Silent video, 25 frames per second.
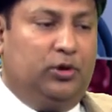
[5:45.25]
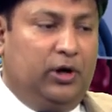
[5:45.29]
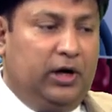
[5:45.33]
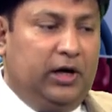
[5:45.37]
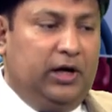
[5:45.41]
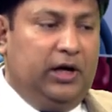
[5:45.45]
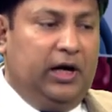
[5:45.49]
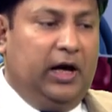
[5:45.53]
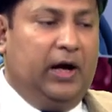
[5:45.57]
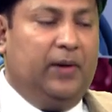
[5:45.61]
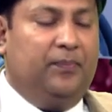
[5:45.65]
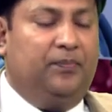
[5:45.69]
ধরে
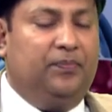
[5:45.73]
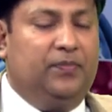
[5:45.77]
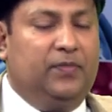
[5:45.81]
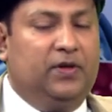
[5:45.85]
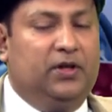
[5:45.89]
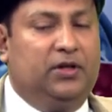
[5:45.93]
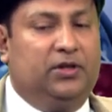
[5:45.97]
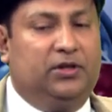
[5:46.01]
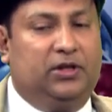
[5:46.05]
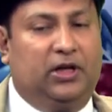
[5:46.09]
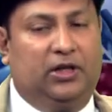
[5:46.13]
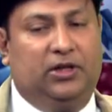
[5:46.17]
নিয়ে
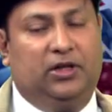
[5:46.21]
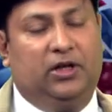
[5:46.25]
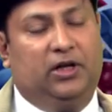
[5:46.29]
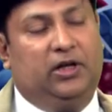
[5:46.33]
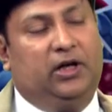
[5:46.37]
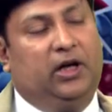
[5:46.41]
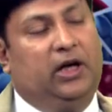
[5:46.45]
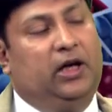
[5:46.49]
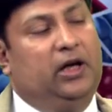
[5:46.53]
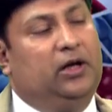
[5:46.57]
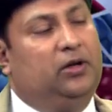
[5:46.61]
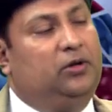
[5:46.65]

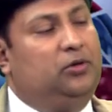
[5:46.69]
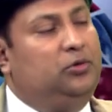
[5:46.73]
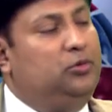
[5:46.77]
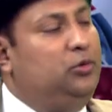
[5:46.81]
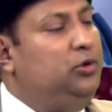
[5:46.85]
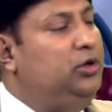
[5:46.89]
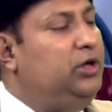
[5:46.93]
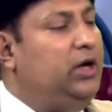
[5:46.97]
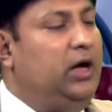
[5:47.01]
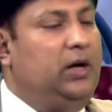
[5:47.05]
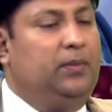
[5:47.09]
তাদেরকে দুইটা